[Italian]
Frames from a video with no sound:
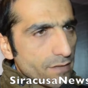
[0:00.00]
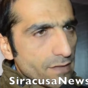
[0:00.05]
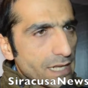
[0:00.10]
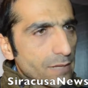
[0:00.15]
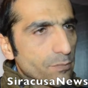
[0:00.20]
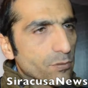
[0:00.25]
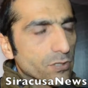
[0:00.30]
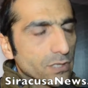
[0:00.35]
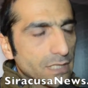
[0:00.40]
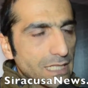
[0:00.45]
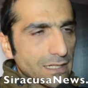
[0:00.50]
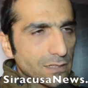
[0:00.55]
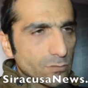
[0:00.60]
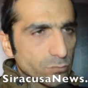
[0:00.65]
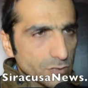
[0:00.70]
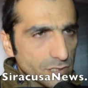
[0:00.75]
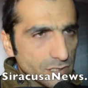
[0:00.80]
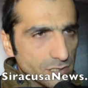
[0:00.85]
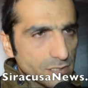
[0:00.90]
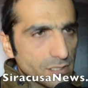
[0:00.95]
viene portata
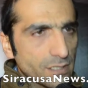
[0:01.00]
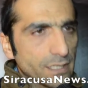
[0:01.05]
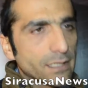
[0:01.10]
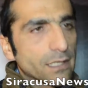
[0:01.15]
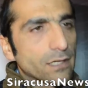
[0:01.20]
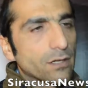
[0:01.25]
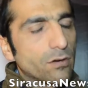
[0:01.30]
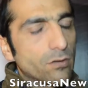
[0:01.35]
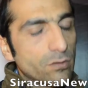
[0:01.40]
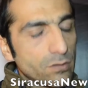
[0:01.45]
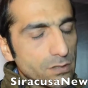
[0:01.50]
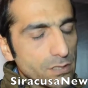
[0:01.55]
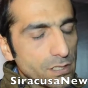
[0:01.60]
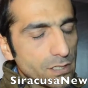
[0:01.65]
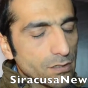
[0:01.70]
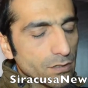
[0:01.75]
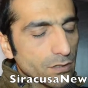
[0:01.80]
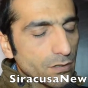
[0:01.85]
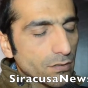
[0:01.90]
successivamente in consiglio,